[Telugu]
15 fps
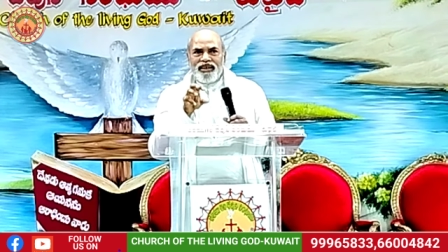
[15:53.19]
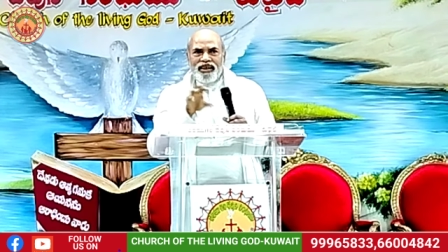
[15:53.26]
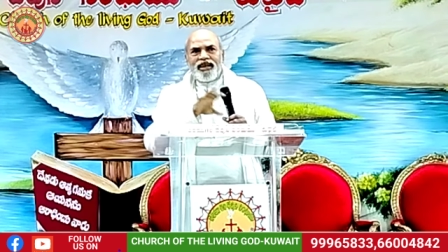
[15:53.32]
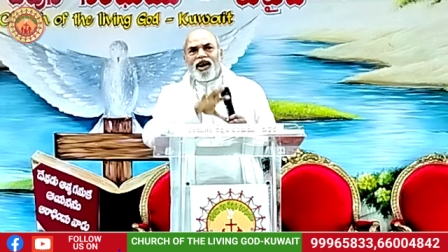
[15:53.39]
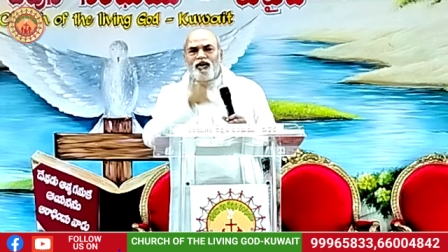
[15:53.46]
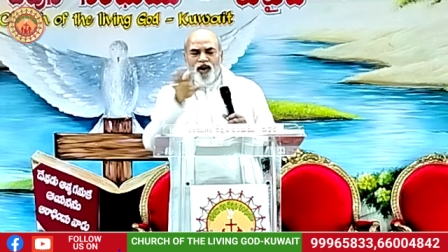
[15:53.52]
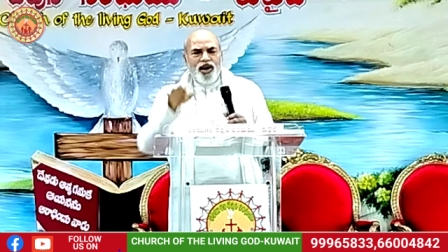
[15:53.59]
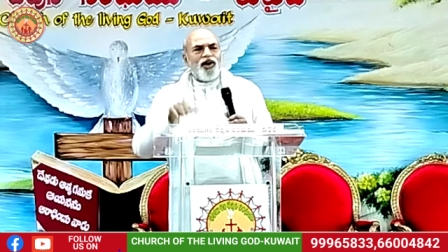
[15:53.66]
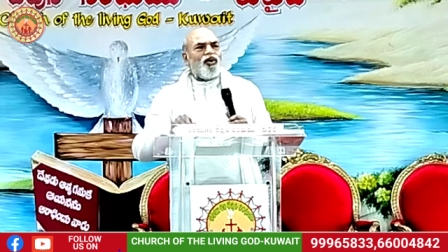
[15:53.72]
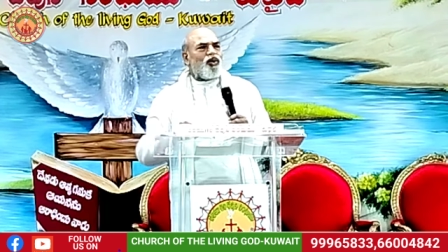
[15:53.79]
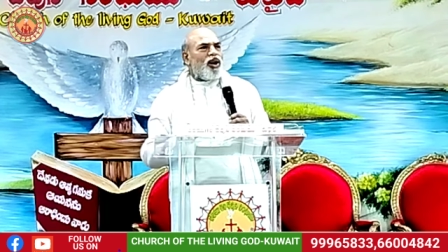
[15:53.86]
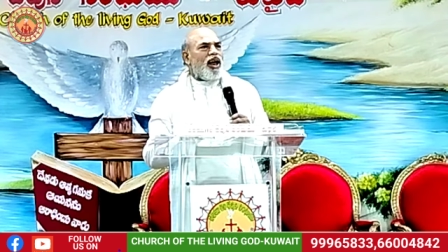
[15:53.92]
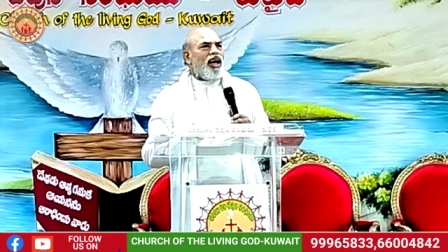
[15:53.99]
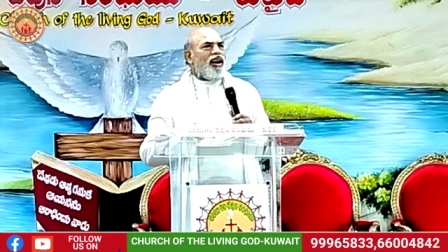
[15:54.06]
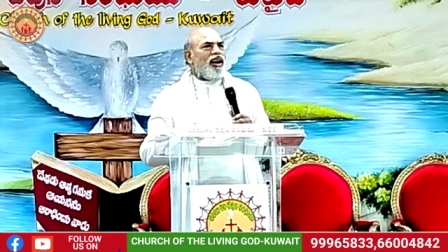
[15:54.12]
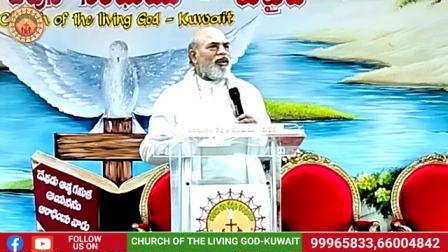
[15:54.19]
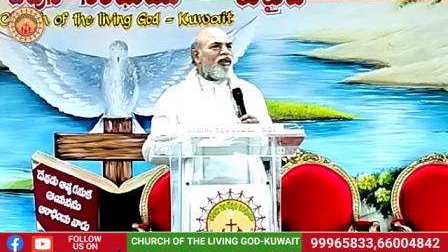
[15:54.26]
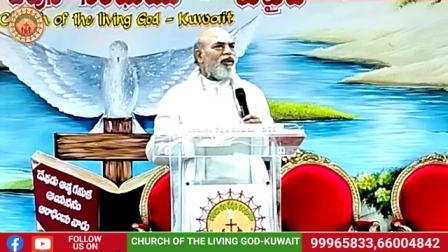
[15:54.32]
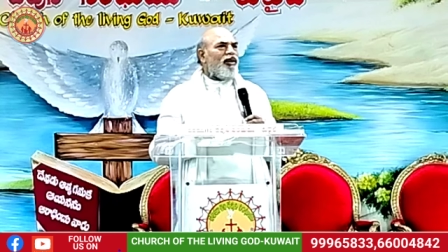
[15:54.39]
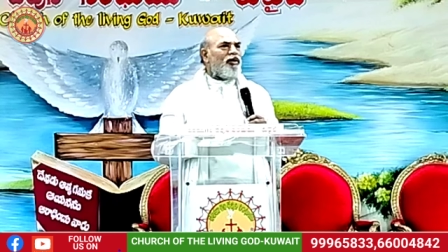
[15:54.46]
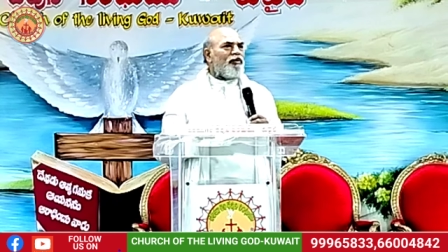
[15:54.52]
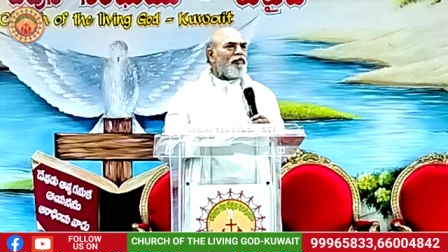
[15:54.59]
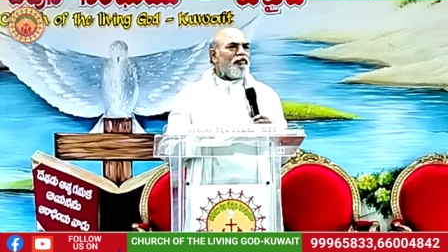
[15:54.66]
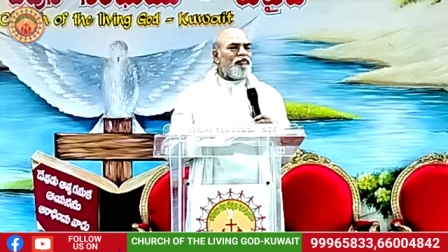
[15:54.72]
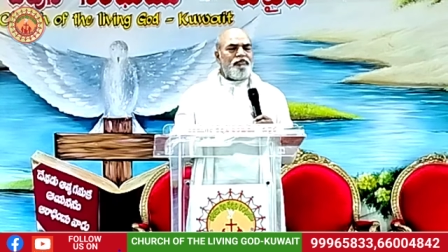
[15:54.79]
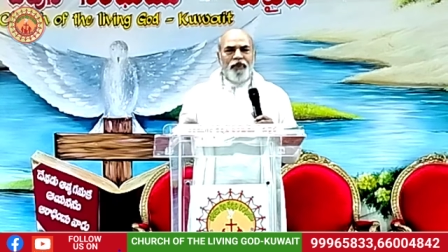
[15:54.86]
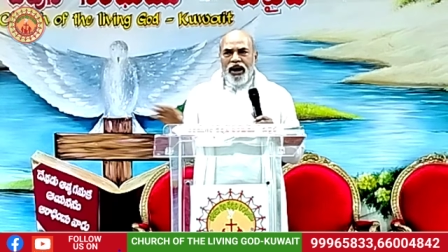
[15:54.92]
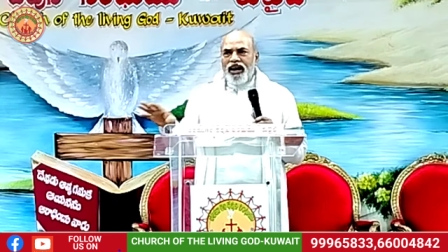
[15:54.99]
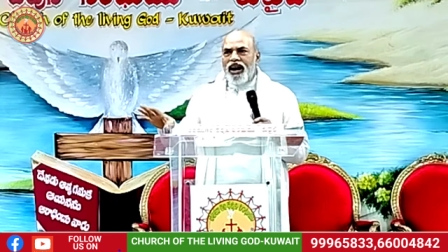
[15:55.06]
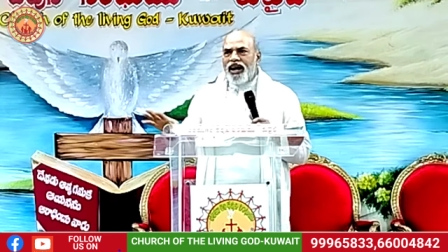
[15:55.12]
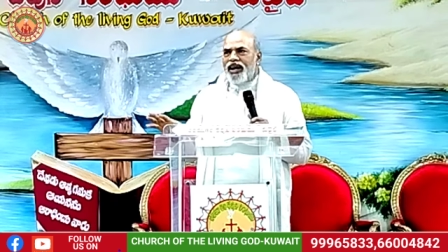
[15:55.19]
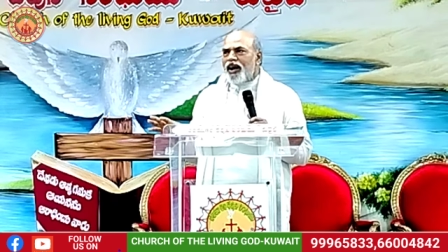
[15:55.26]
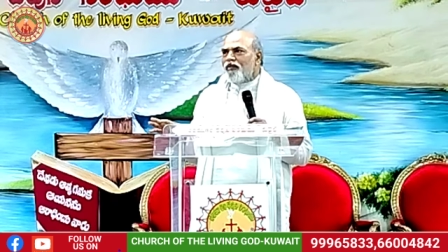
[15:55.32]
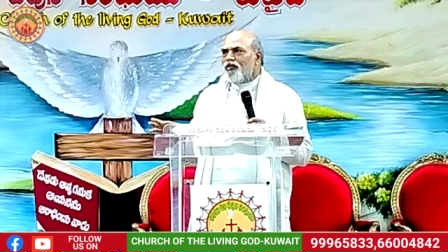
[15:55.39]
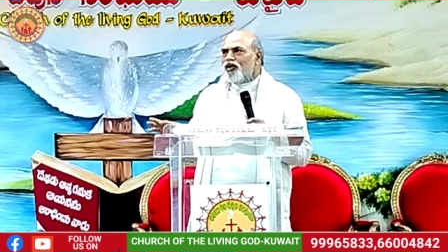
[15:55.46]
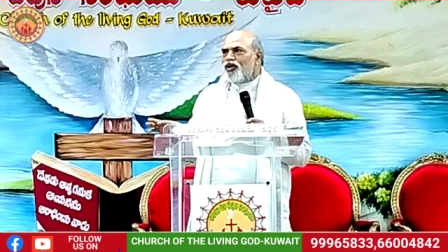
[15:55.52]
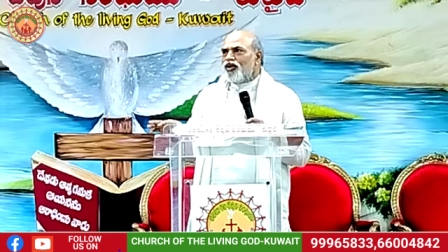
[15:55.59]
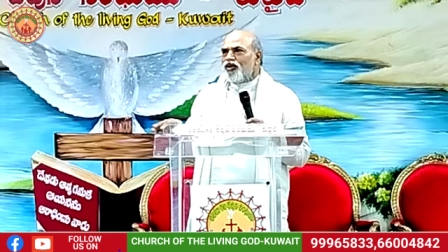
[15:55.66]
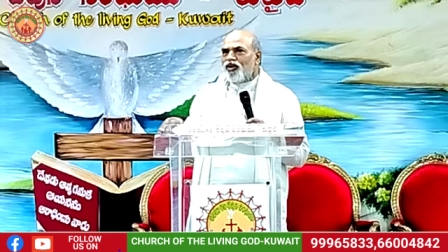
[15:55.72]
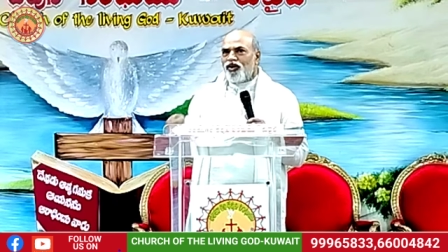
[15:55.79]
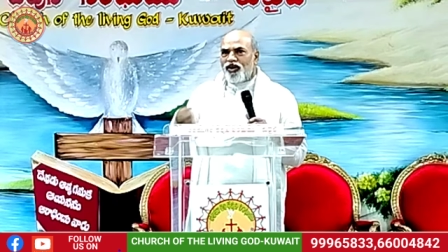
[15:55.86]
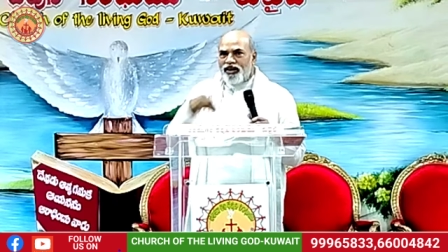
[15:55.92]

ఇంకా కొన్ని కులాల్లో పెళ్ళయ్యే ముందు